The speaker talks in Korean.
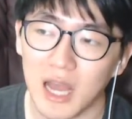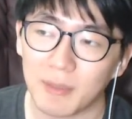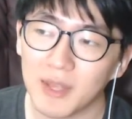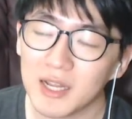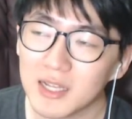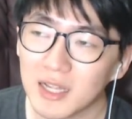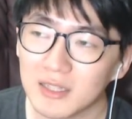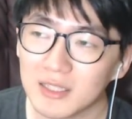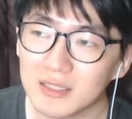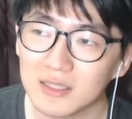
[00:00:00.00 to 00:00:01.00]

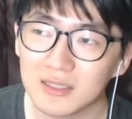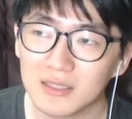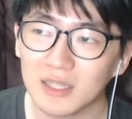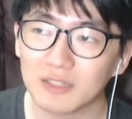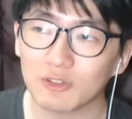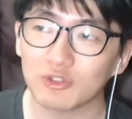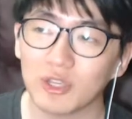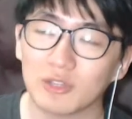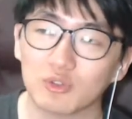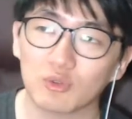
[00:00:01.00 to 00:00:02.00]
아메리칸 리그에서
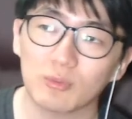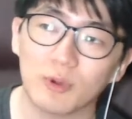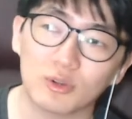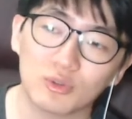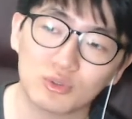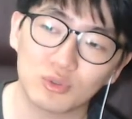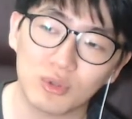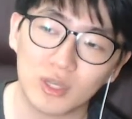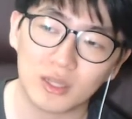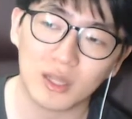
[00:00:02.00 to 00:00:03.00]
뛰기엔 조금 어려울
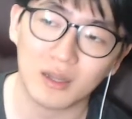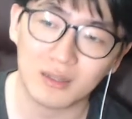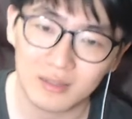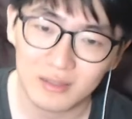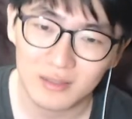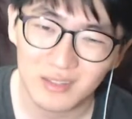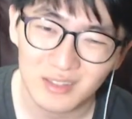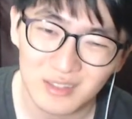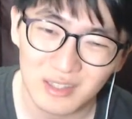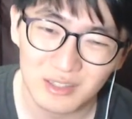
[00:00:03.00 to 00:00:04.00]
수도 있겠다.
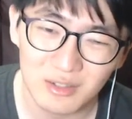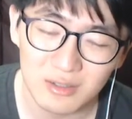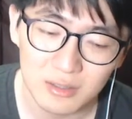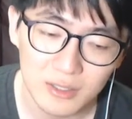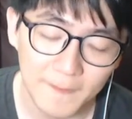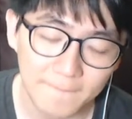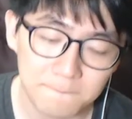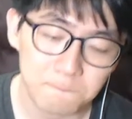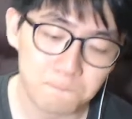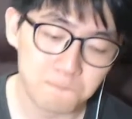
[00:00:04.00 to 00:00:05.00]
그래서
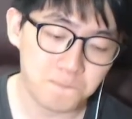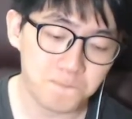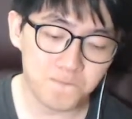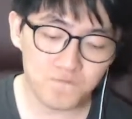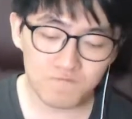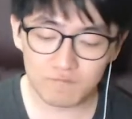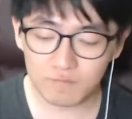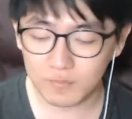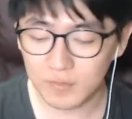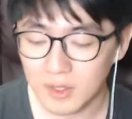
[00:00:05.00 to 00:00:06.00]

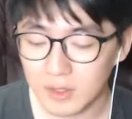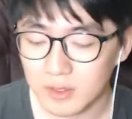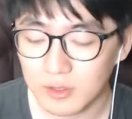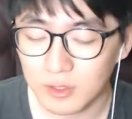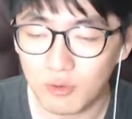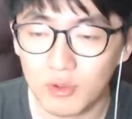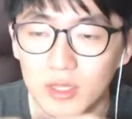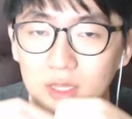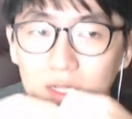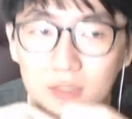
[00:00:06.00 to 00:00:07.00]
음,
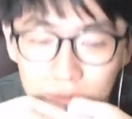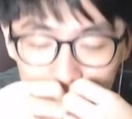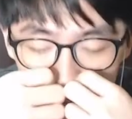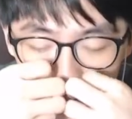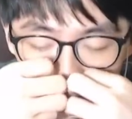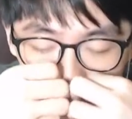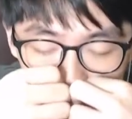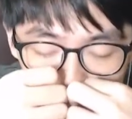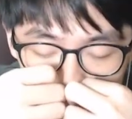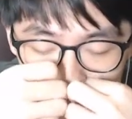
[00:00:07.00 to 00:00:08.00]
경우에 따라서는요.
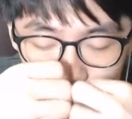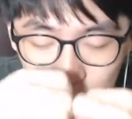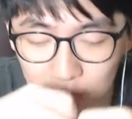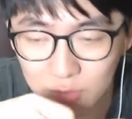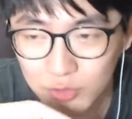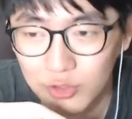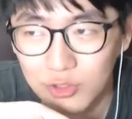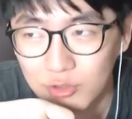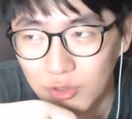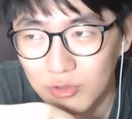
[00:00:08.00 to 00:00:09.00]
저는
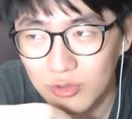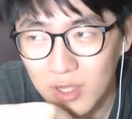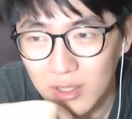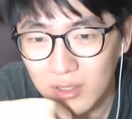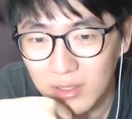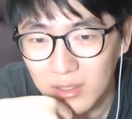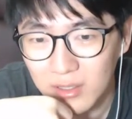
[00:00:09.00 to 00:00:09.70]
추지수 선수가